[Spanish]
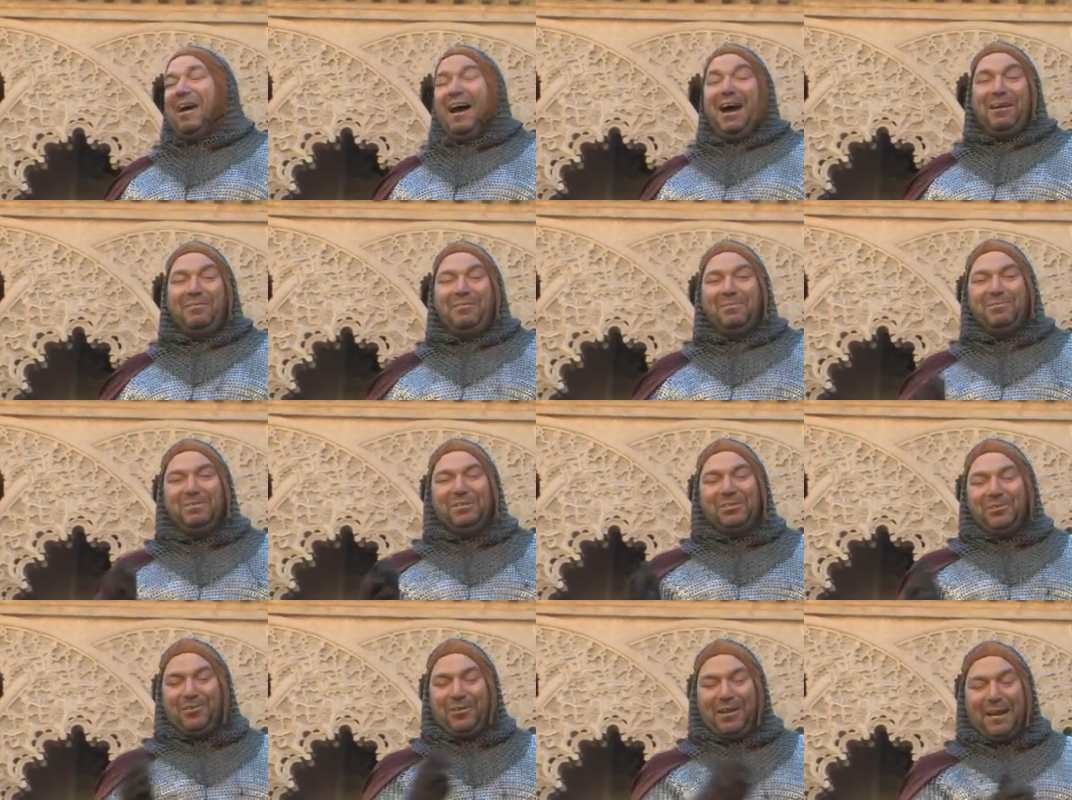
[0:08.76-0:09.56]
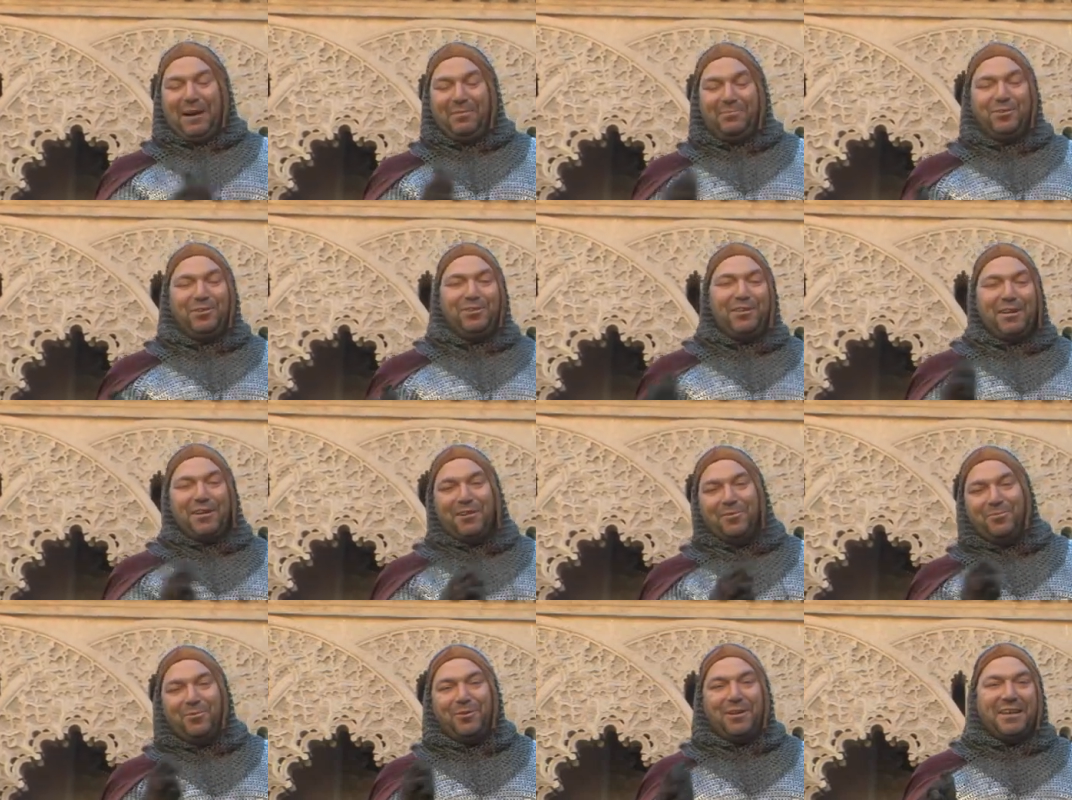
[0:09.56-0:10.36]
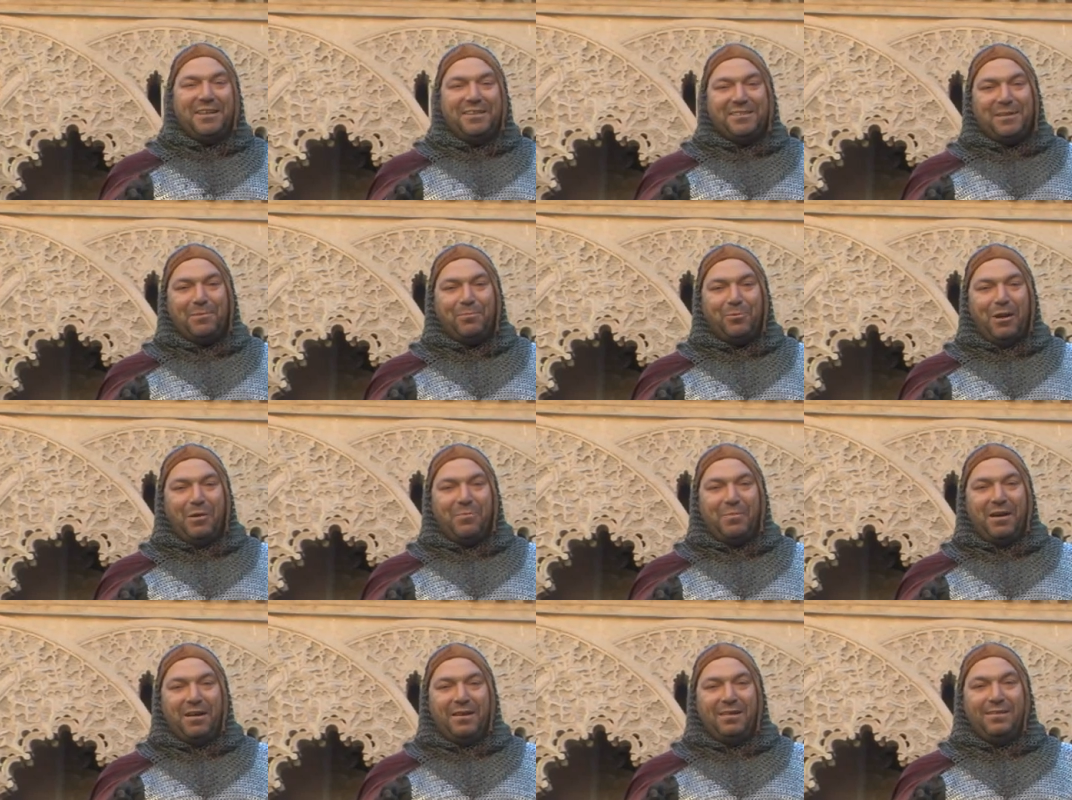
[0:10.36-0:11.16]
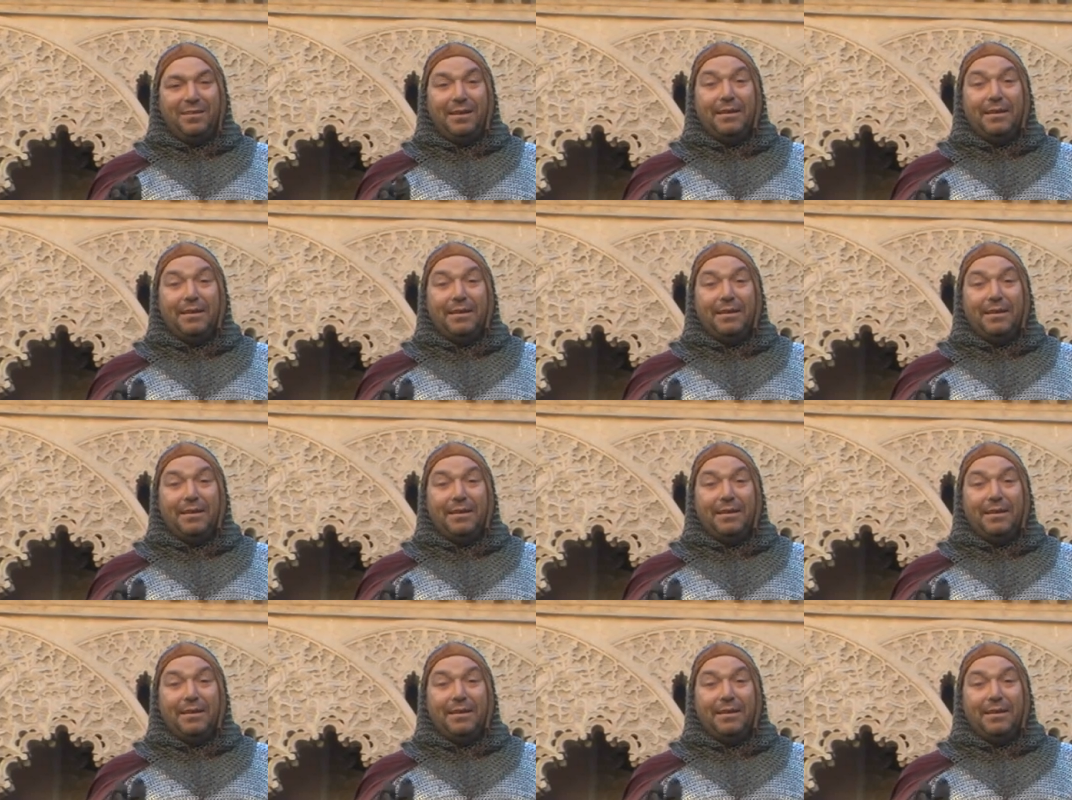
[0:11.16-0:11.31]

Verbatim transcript: ¿Habéis visto qué cambios de ritmo que hay en este programa?